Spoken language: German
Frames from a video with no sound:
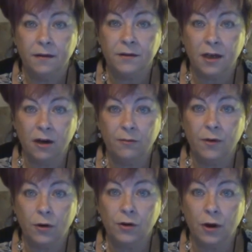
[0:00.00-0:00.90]
Ich
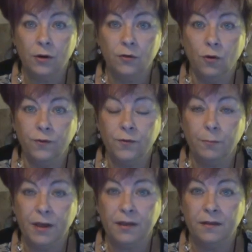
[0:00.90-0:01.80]
glaube, wir können alle nur hoffen
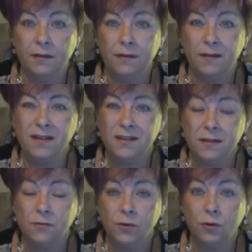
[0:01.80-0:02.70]
und beten, dass
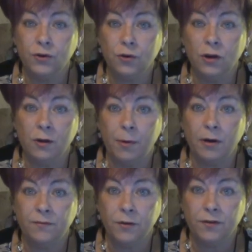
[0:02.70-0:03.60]
sie unter Kontrolle
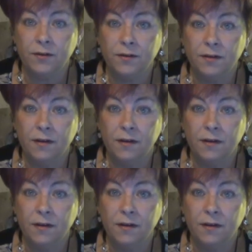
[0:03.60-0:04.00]
gebracht wird.